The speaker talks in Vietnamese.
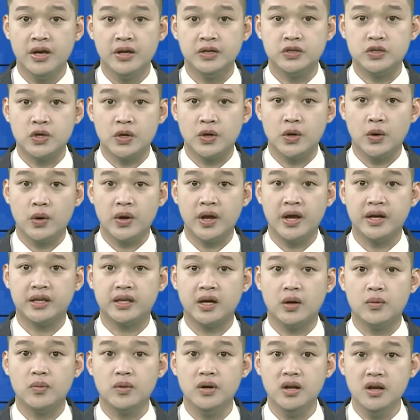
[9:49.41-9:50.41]
chuyển đổi hệ
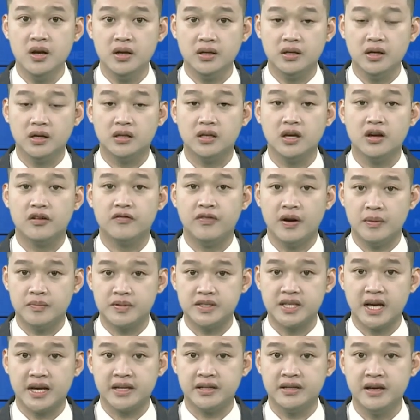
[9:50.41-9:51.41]
thống lương thực thực phẩm
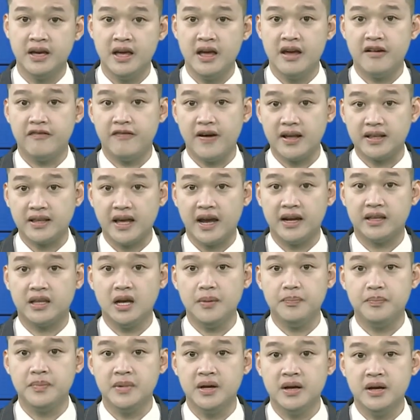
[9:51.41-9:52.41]
xanh, phát thải thấp.